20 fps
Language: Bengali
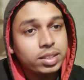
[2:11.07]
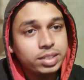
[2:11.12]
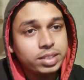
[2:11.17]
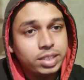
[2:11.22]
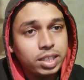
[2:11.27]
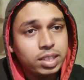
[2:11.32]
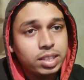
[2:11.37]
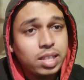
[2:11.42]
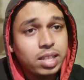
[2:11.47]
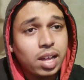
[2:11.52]

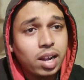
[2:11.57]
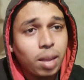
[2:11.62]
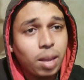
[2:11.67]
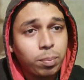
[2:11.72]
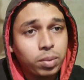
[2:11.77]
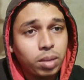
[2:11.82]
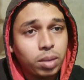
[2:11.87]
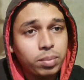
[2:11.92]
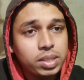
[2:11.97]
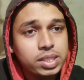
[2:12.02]
জিদ্দার
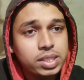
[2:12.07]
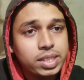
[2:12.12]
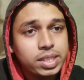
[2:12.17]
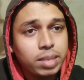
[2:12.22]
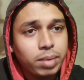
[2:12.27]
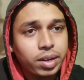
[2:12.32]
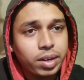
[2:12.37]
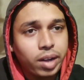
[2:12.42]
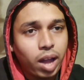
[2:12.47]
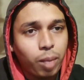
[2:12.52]
আপকামিং
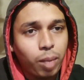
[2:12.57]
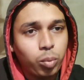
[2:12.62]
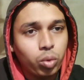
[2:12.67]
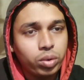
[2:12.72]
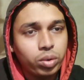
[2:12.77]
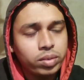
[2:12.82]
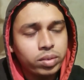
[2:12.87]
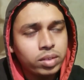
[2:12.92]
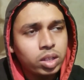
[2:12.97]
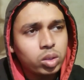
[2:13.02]
সিনেমা
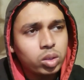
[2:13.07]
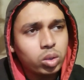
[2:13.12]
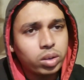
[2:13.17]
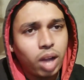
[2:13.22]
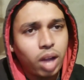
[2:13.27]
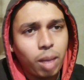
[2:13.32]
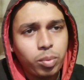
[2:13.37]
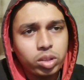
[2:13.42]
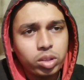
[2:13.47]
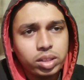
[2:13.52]
রাবণ তো
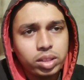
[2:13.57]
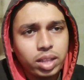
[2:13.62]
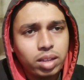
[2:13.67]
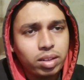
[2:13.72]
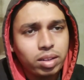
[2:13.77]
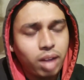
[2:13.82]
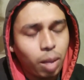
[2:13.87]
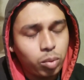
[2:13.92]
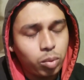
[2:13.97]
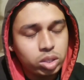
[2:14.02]
রাবণতে
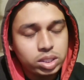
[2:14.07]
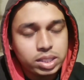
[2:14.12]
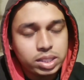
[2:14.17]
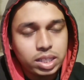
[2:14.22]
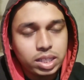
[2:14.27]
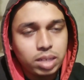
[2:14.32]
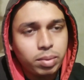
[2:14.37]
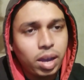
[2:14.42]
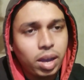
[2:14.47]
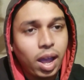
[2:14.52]
রাবণ
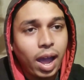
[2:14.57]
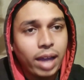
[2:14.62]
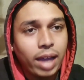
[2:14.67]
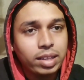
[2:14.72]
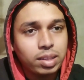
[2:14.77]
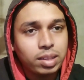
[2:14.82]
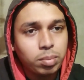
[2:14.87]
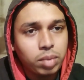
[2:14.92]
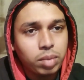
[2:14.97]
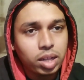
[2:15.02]
সিনেমা
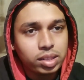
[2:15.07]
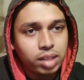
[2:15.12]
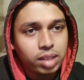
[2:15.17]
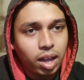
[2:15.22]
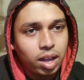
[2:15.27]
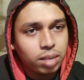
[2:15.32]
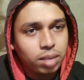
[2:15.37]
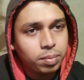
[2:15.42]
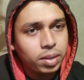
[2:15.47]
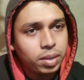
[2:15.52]
আইটেম গান
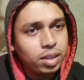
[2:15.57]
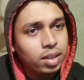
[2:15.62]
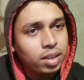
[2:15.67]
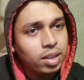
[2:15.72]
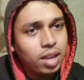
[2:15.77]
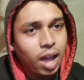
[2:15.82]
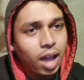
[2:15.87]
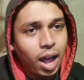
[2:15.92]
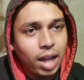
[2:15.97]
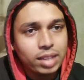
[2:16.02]
থাকবে
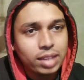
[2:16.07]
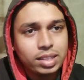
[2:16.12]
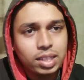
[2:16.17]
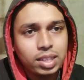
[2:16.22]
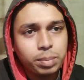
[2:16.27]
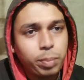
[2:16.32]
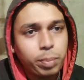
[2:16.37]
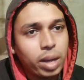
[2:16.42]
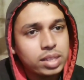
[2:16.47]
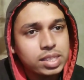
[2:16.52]

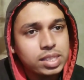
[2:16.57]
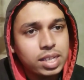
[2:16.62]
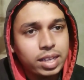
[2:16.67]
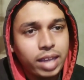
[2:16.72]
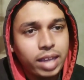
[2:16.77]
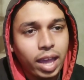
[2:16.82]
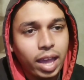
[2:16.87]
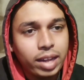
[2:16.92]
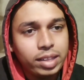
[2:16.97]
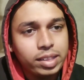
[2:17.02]
হান্ড্রেড পার্সেন্ট
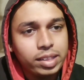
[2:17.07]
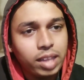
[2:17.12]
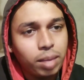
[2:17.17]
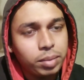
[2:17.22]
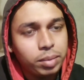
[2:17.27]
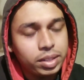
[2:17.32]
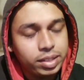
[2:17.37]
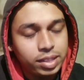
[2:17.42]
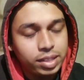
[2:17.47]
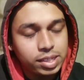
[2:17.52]
গ্যারেন্টি
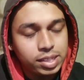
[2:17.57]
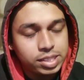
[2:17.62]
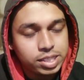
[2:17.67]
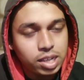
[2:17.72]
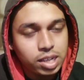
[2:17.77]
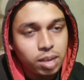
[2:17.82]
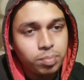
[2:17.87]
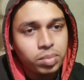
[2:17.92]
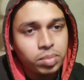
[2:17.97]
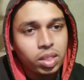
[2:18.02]
আমি
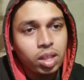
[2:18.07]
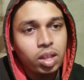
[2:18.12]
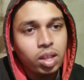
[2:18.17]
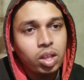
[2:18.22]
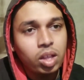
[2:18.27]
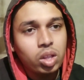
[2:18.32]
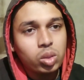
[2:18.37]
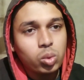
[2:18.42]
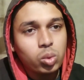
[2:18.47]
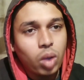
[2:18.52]
দিয়েছিলাম
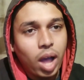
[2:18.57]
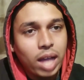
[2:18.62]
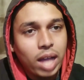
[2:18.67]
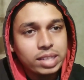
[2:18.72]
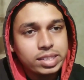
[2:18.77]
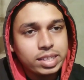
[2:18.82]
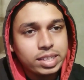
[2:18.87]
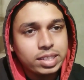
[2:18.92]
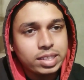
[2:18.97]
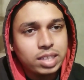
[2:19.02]
তো
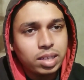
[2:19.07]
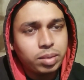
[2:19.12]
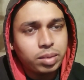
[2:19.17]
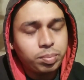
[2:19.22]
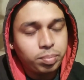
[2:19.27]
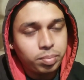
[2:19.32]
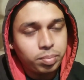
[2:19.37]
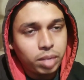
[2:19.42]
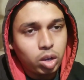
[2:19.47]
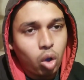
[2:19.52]
আজকে যে
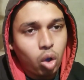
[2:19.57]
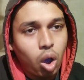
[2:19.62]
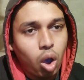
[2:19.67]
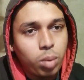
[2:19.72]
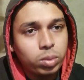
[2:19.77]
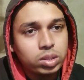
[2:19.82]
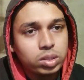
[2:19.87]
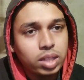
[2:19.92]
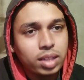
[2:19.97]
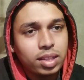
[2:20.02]
মানে
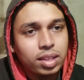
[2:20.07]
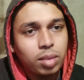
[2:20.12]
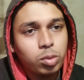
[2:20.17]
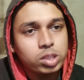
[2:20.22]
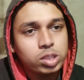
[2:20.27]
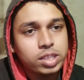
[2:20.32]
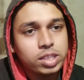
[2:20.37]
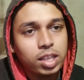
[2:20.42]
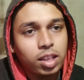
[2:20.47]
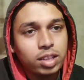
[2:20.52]
খবরটা
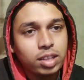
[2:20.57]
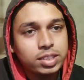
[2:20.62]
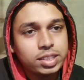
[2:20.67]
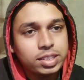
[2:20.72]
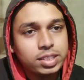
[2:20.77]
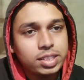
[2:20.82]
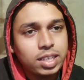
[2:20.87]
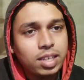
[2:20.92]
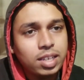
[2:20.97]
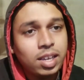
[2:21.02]
দেবো সেটা
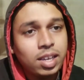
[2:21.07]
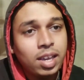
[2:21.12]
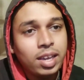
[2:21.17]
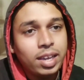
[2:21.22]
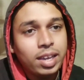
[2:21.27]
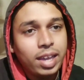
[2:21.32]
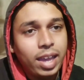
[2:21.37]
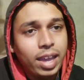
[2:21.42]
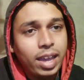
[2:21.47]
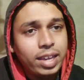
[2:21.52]
হচ্ছে যে
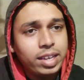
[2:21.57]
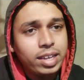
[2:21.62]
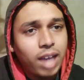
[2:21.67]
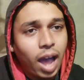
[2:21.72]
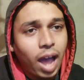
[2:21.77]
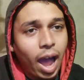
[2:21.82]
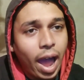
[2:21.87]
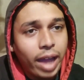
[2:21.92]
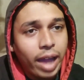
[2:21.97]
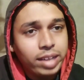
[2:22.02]
এই
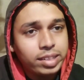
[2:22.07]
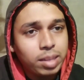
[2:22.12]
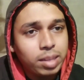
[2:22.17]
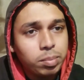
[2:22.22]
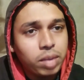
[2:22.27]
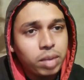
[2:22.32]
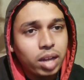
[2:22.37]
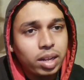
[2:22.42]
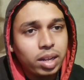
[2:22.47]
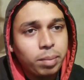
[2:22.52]

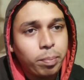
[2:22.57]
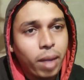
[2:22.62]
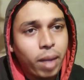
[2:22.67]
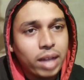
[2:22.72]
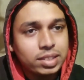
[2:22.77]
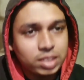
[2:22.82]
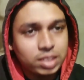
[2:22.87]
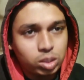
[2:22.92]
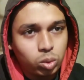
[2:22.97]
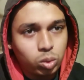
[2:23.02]
আইটেম গানের
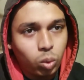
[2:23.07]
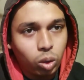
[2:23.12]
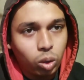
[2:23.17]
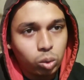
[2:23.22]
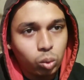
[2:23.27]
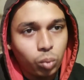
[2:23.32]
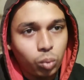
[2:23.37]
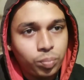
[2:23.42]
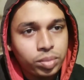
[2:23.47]
বাজেট কত